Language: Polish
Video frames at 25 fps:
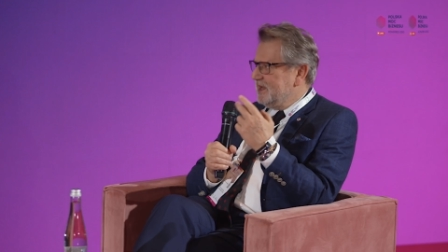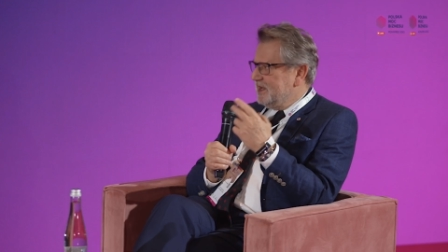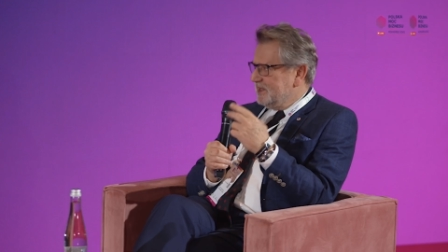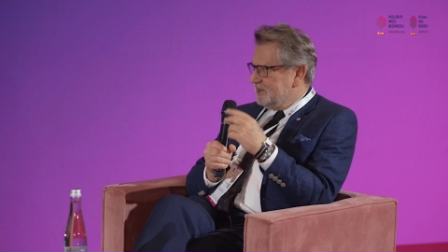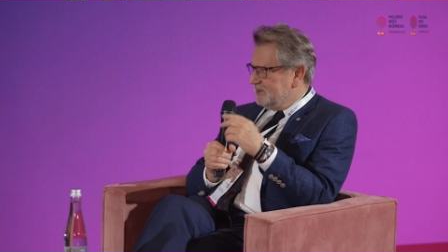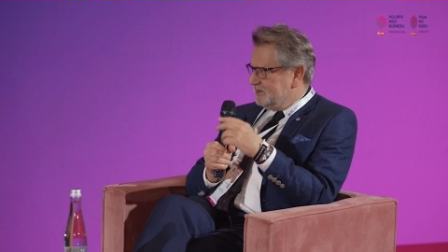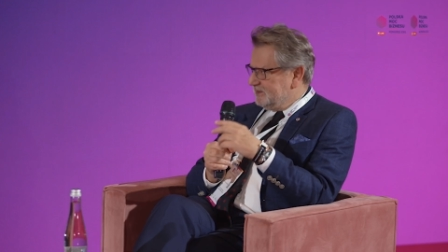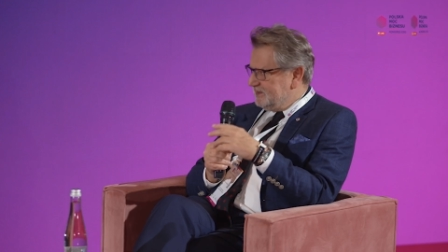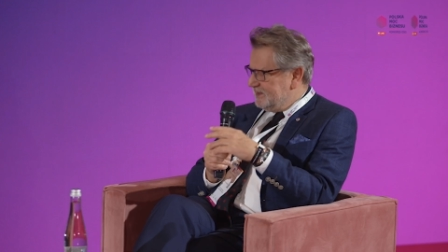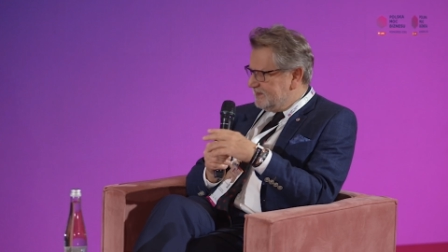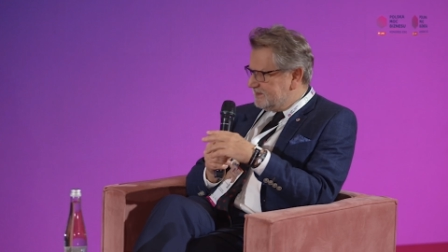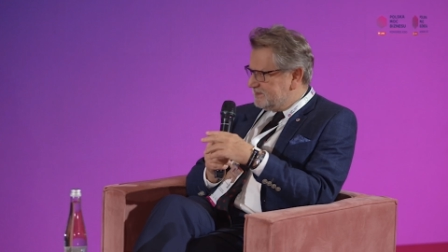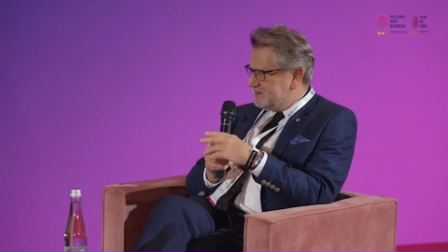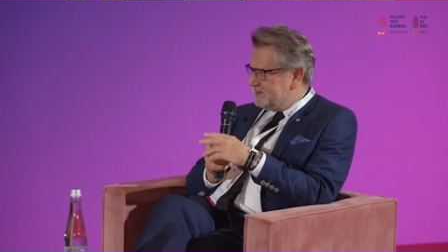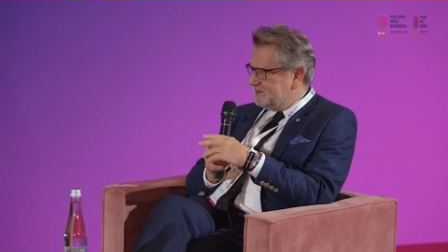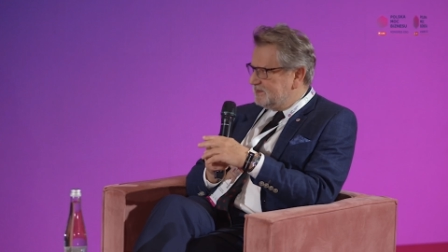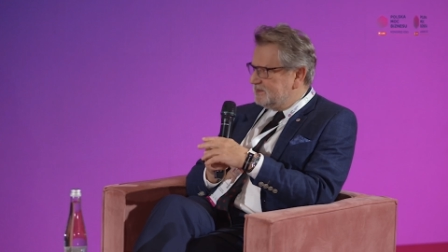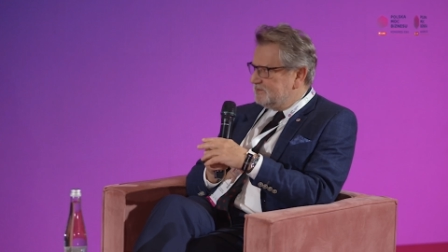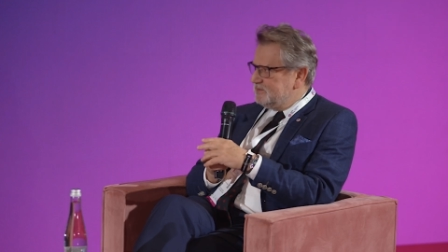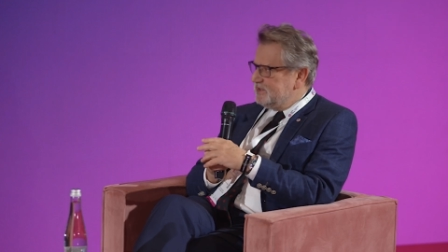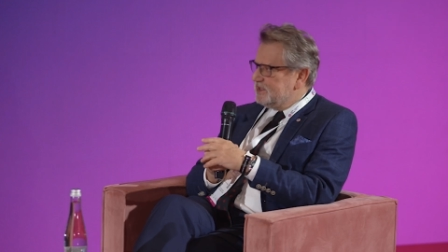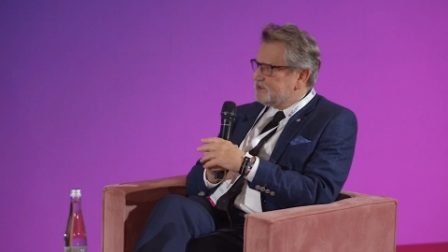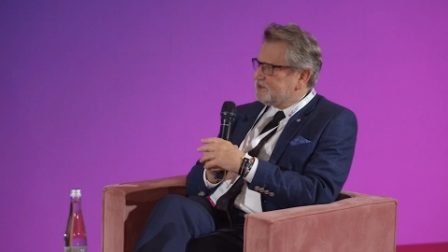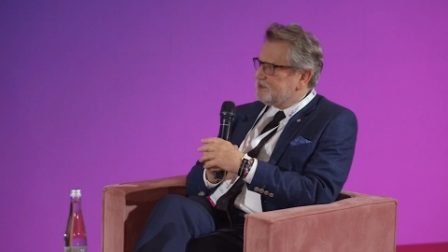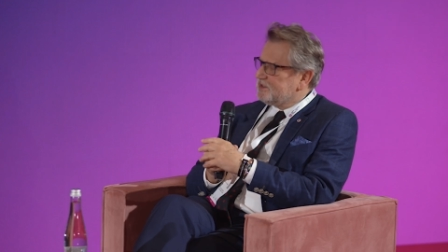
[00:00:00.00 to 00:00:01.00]
niestety
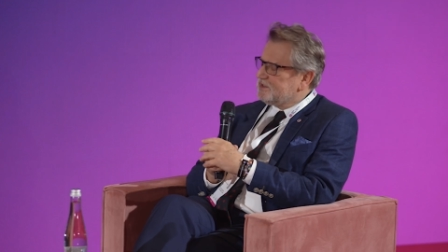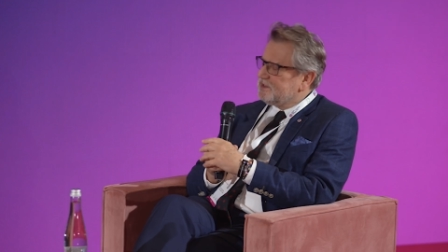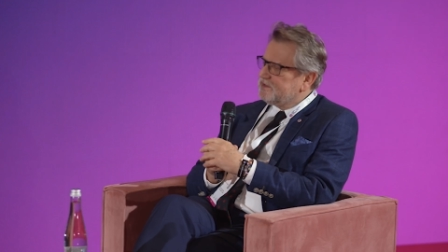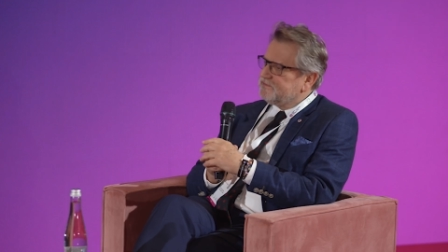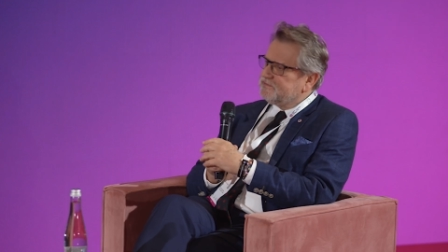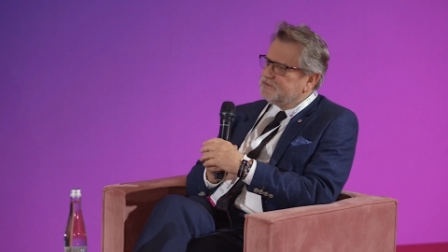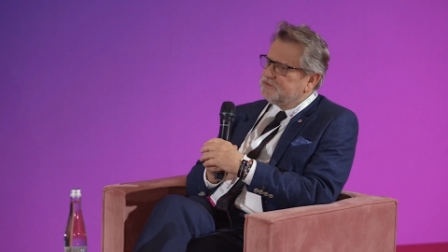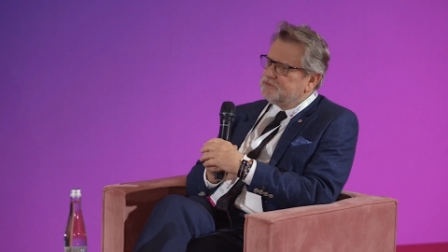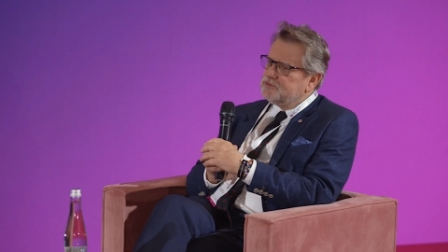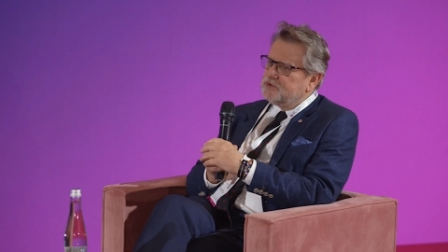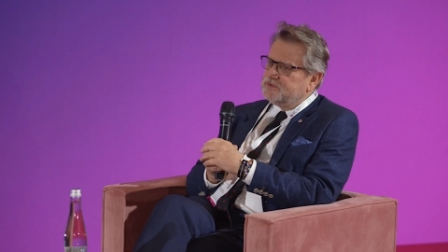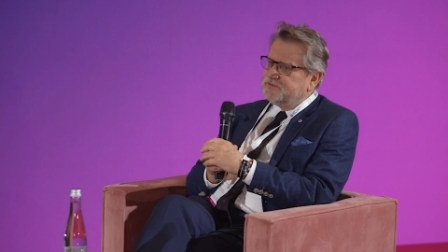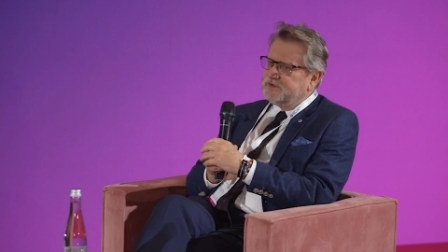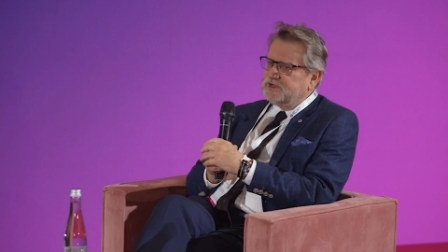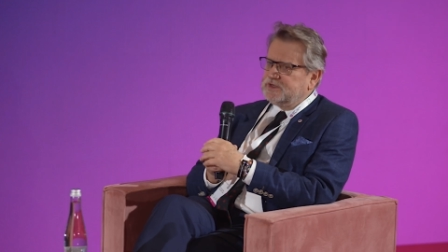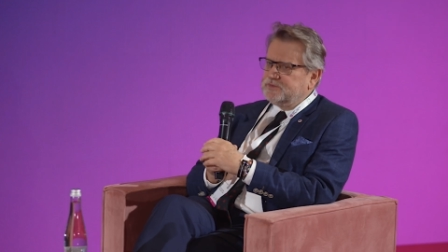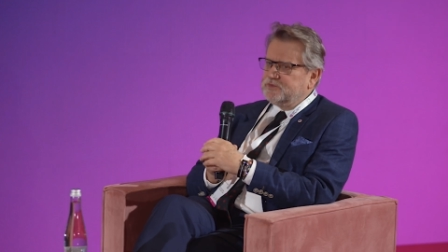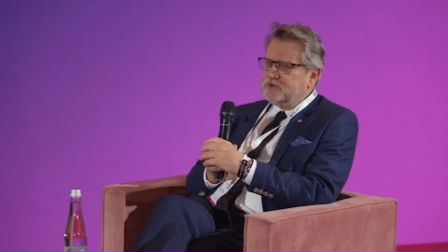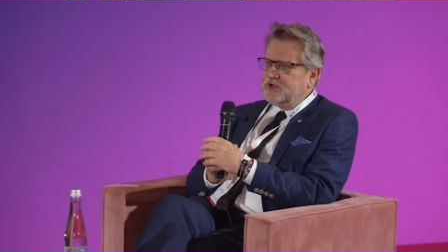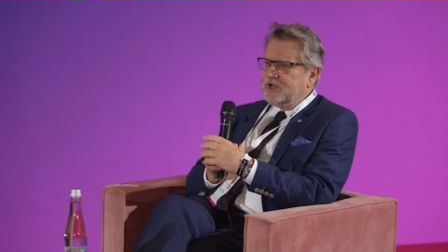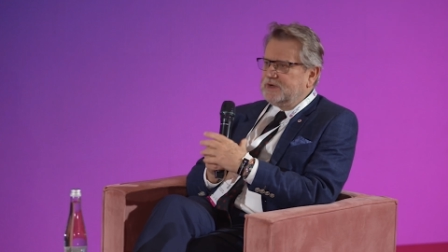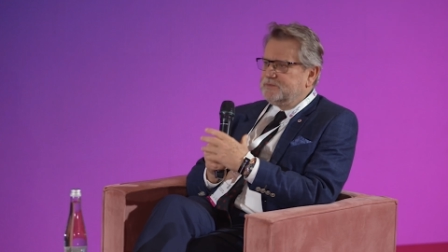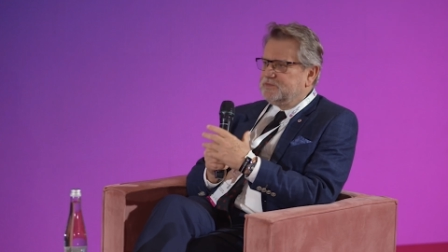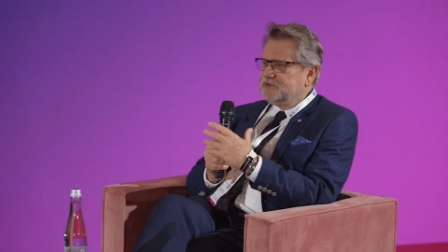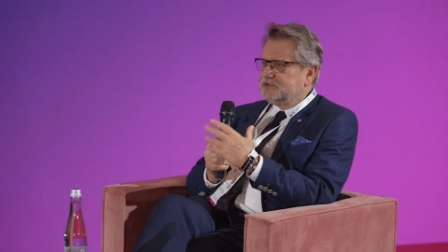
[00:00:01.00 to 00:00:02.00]
miesza nam w głowach,
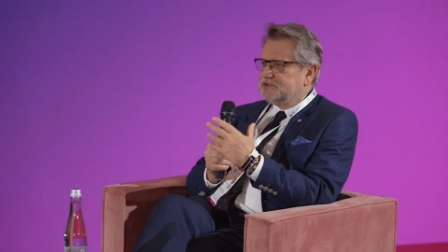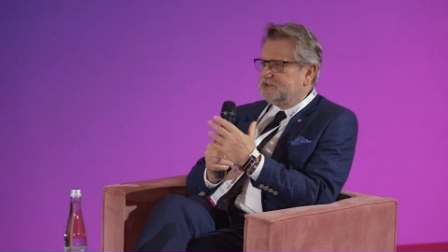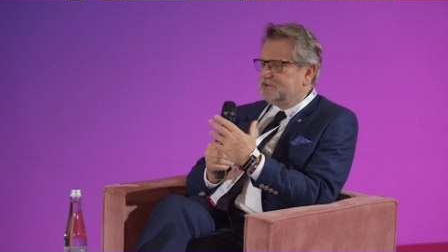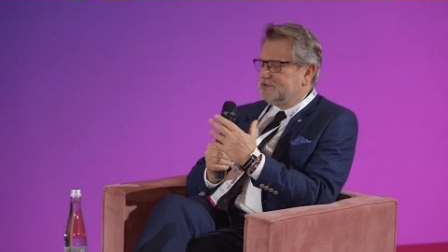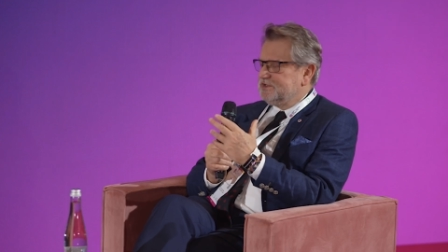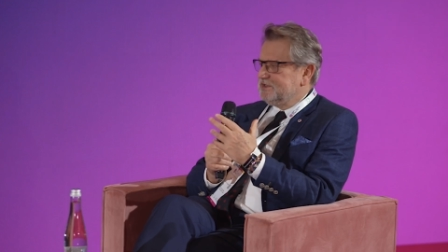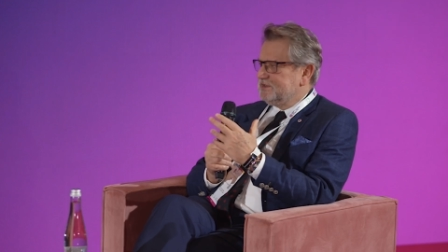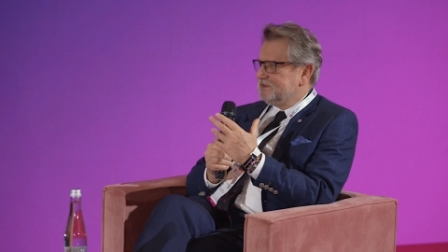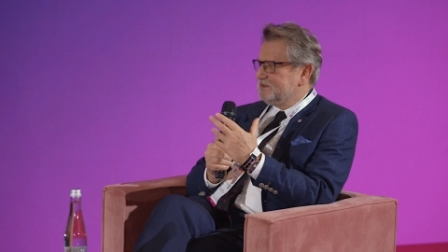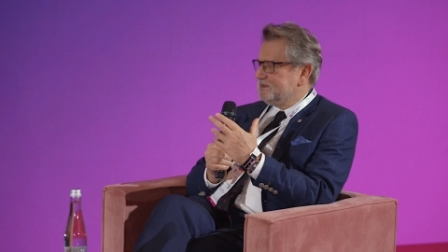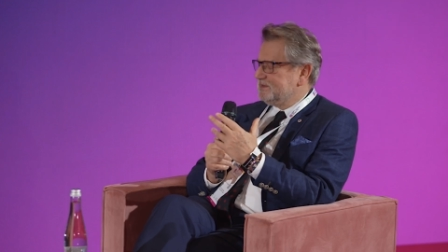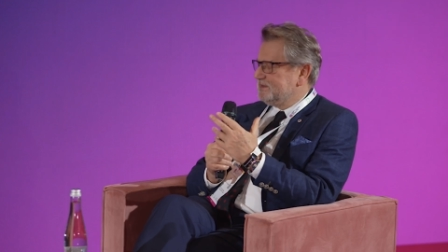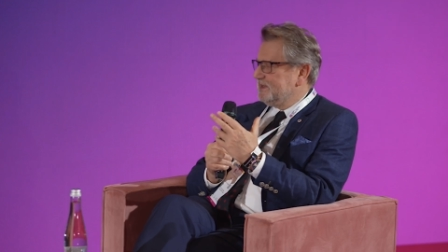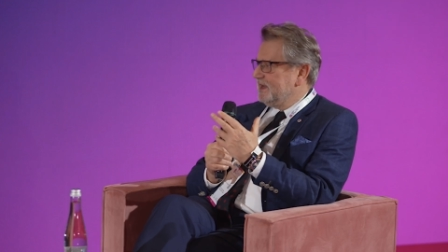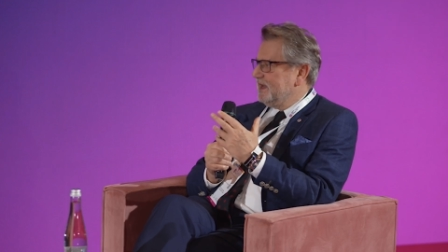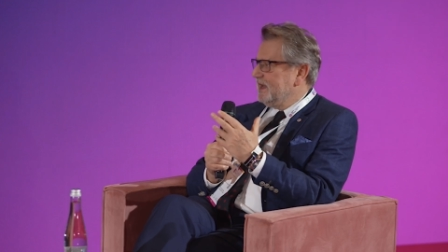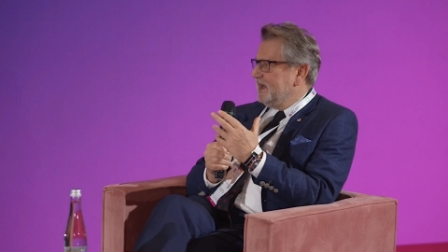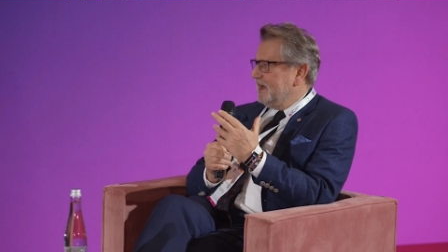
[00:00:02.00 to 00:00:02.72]
bo albo coś jest